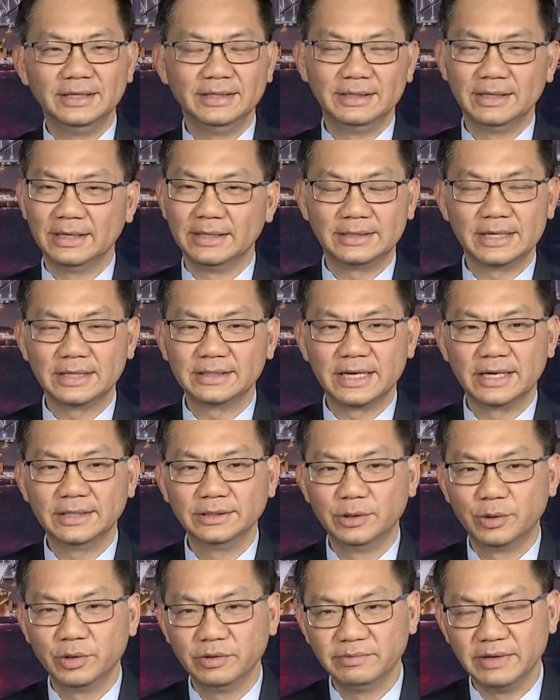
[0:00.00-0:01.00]
thì uh, chắc
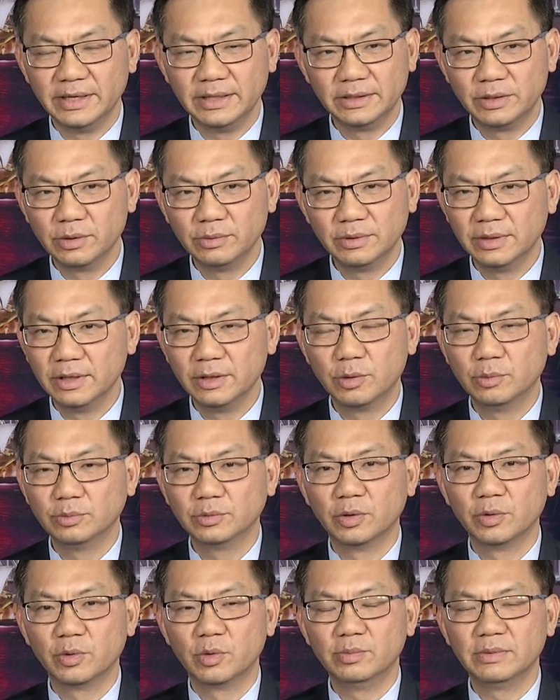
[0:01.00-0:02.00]
chắn thưa quý vị chúng như chúng
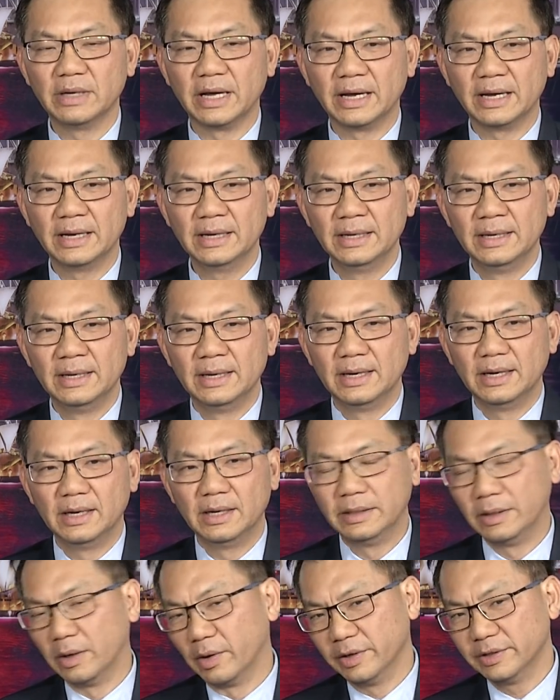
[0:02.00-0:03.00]
tôi cũng đã
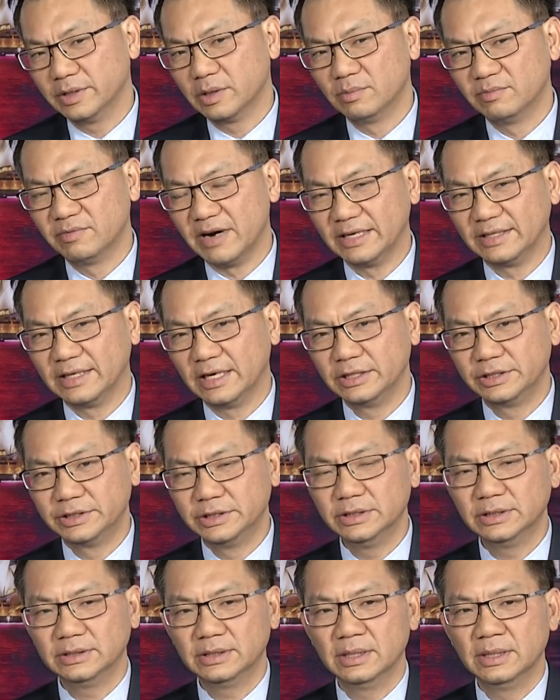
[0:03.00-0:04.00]
uh, nói trong vài tháng
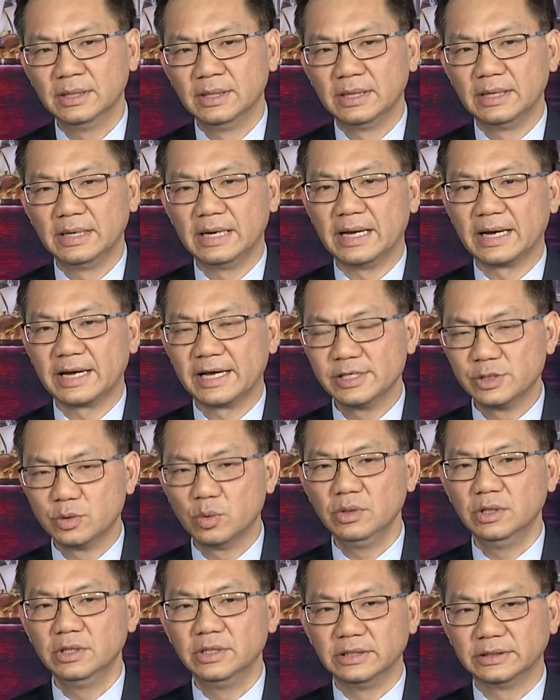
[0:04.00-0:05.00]
trước đó là cái
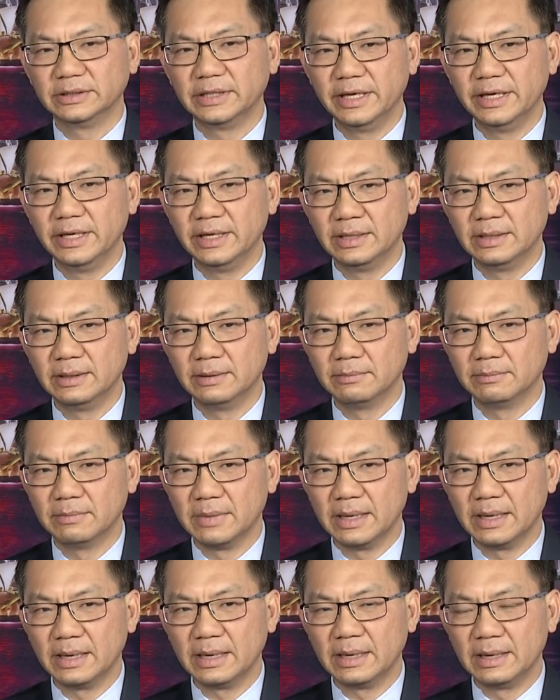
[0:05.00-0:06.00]
số lượng tiền
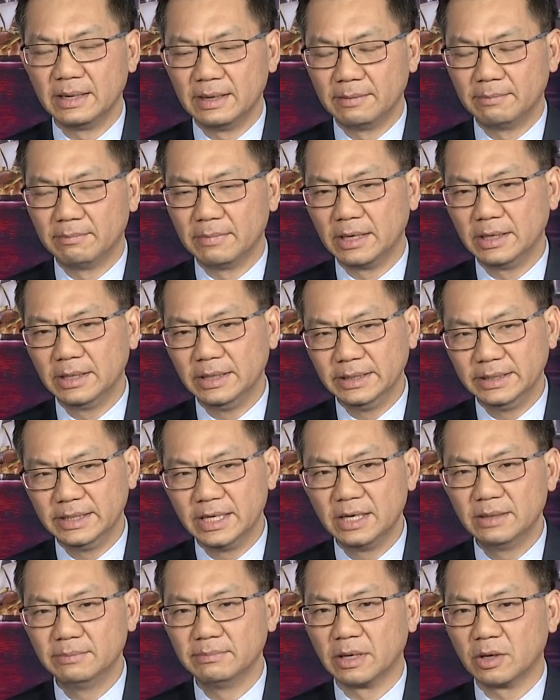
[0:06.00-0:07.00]
mà mà người
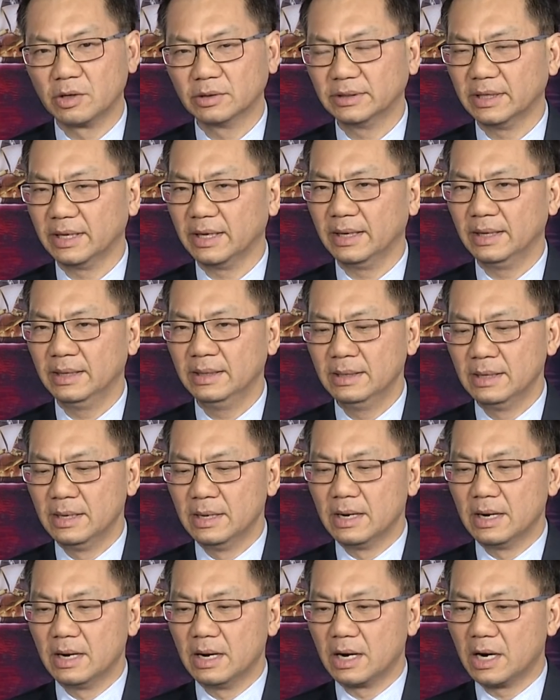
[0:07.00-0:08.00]
dân mà có thể
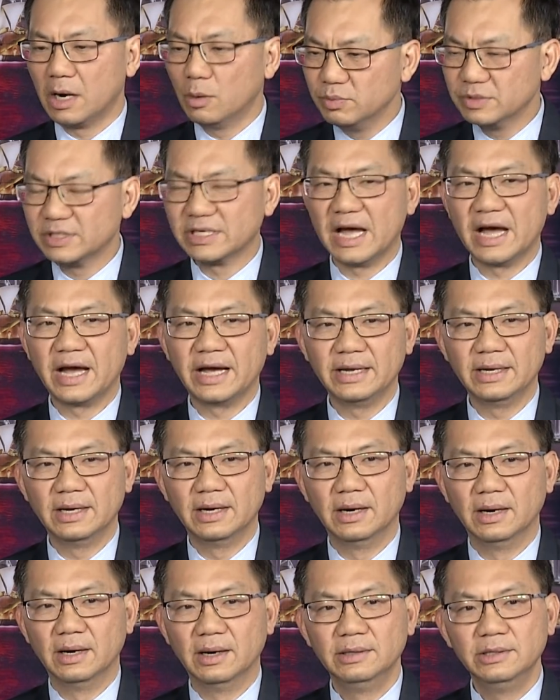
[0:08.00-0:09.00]
uh, không xài
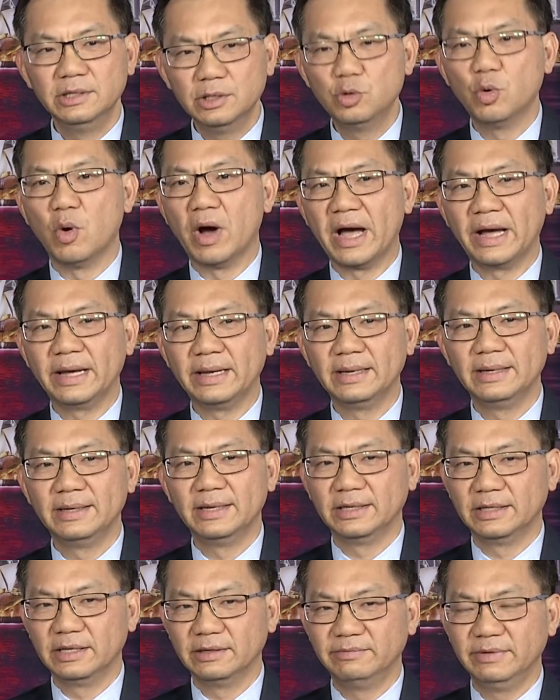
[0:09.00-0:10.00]
ở nước ngoài
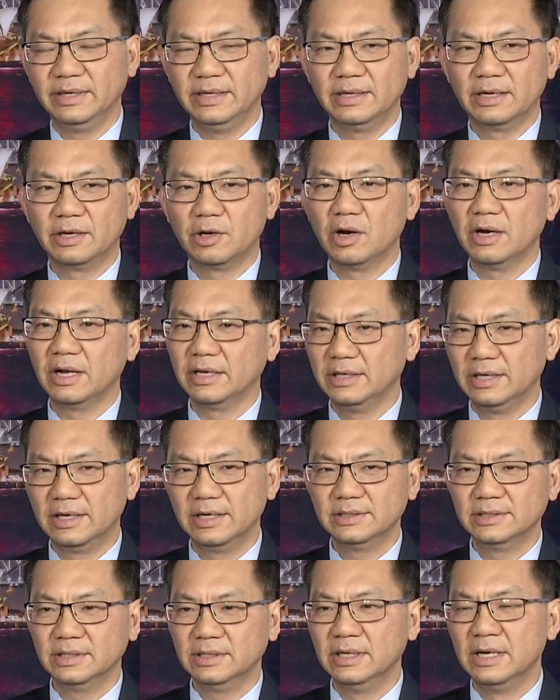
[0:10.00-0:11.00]
là tại vì cái đó là những
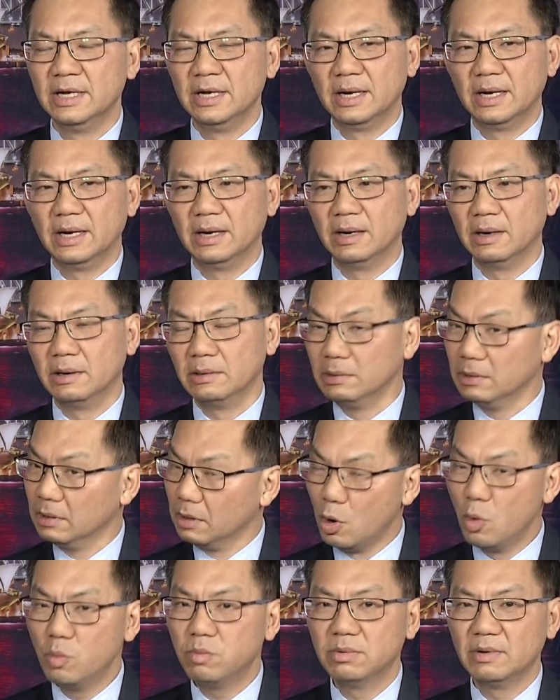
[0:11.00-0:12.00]
cái sự uh,
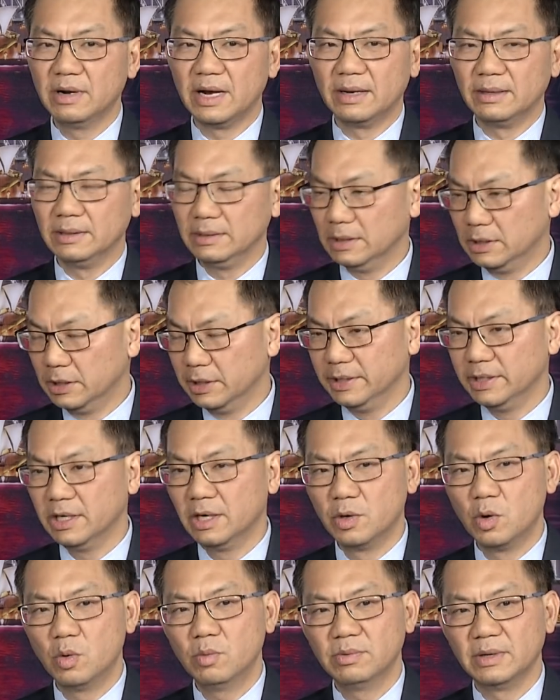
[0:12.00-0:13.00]
úc là người
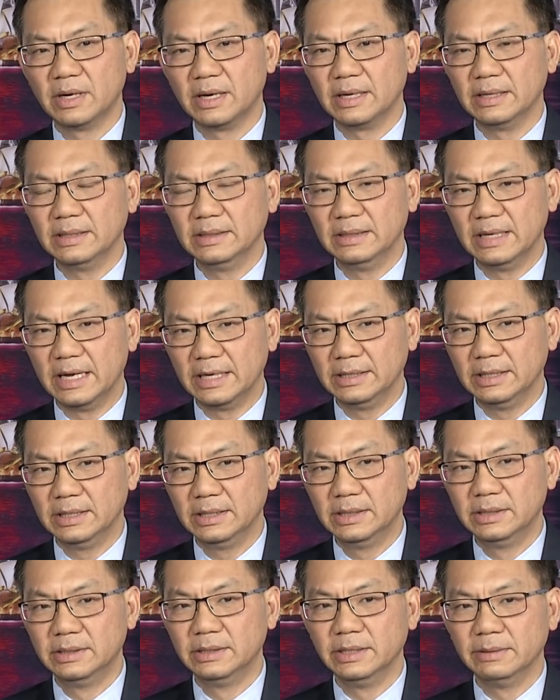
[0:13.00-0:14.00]
dân úc là là
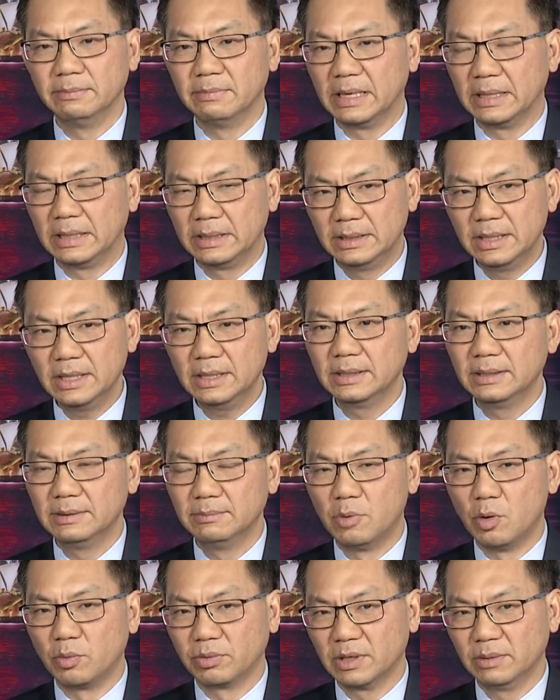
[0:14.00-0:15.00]
những người mà rất
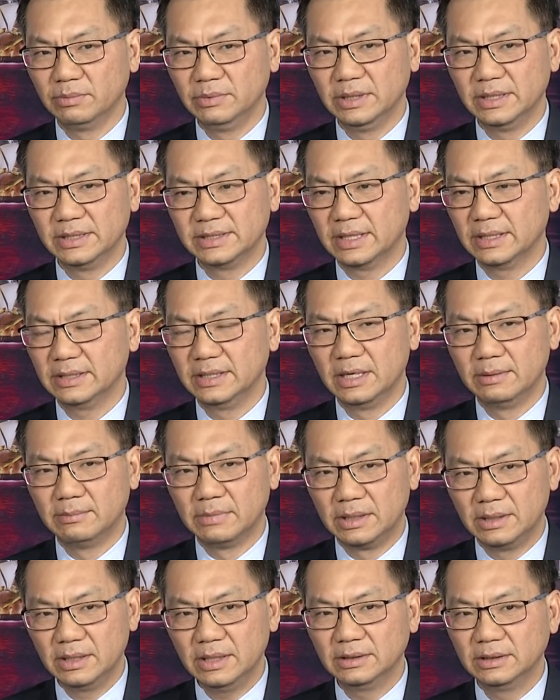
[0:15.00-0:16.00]
một trong những sắc dân
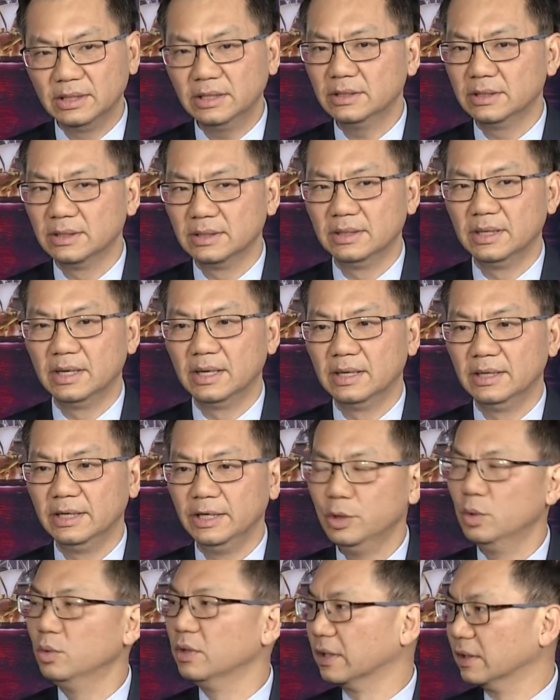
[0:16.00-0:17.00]
mà rất thích uh,
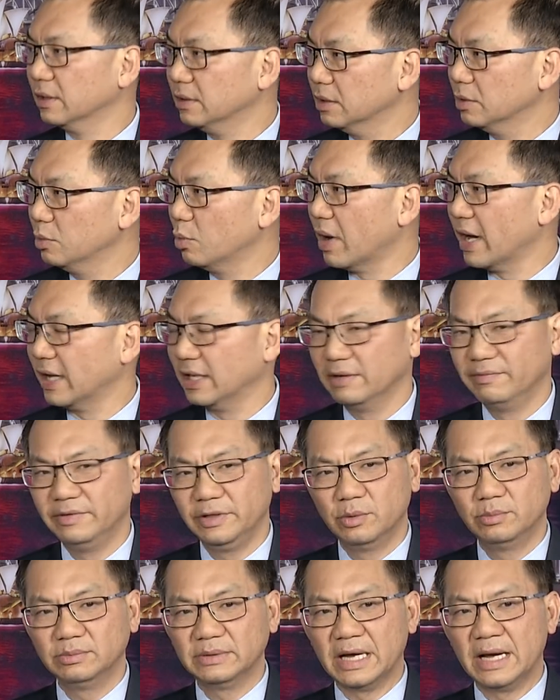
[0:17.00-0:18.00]
đi du lịch ở nước ngoài tại vì
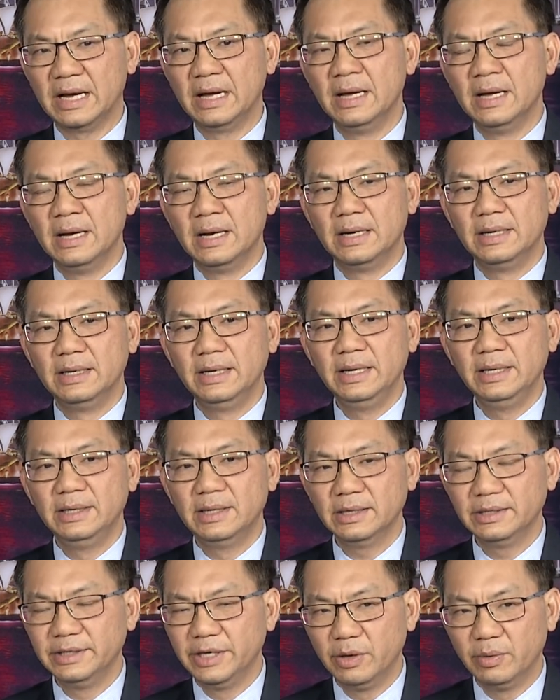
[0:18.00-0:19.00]
chúng ta đi
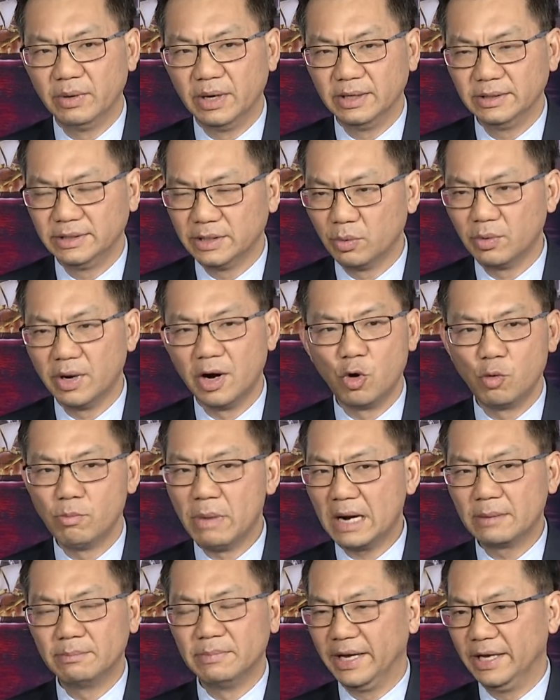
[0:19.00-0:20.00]
rất nhiều ở châu âu
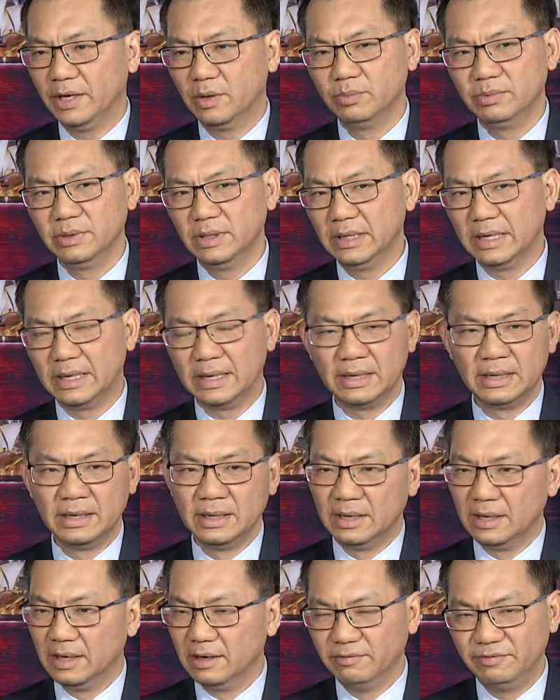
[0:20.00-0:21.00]
bắc mỹ cũng như là
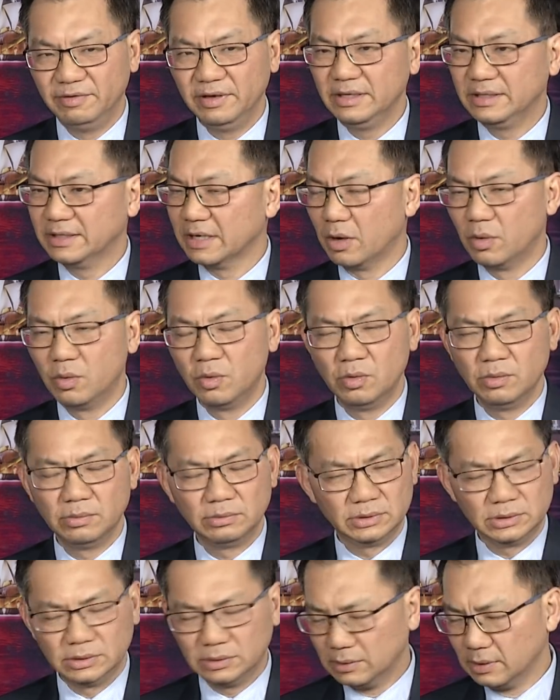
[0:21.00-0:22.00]
ở phi châu
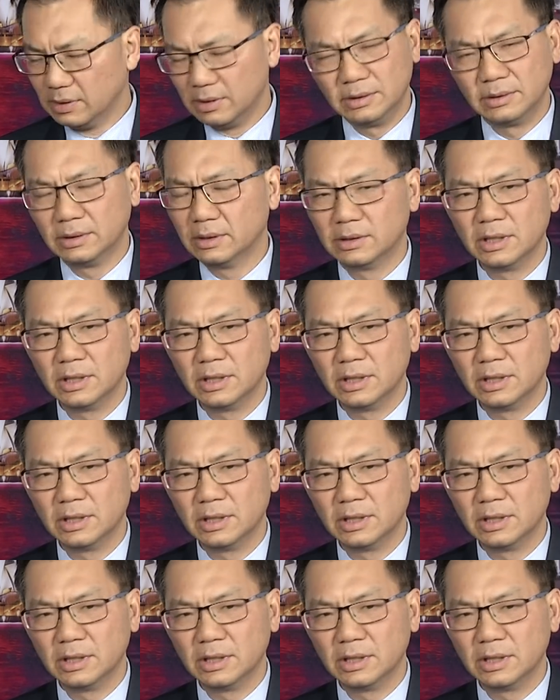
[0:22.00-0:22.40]
Ờ,